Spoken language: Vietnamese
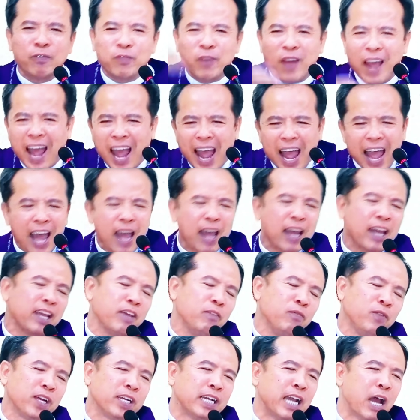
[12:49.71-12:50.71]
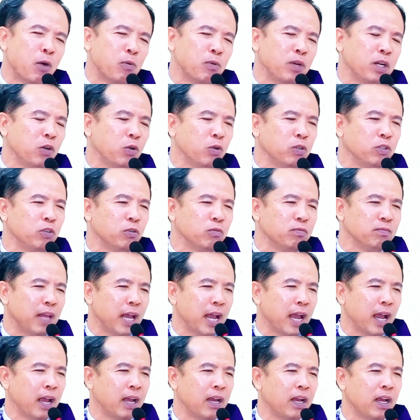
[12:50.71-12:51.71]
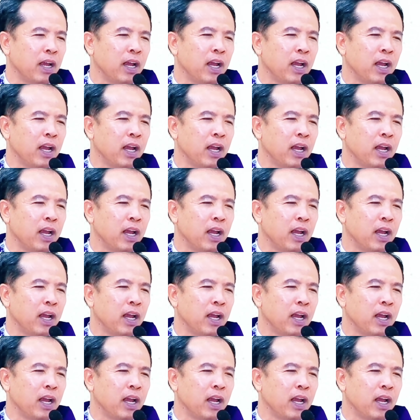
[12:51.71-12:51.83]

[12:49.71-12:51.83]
phá cái việc đạo đức của chúng ta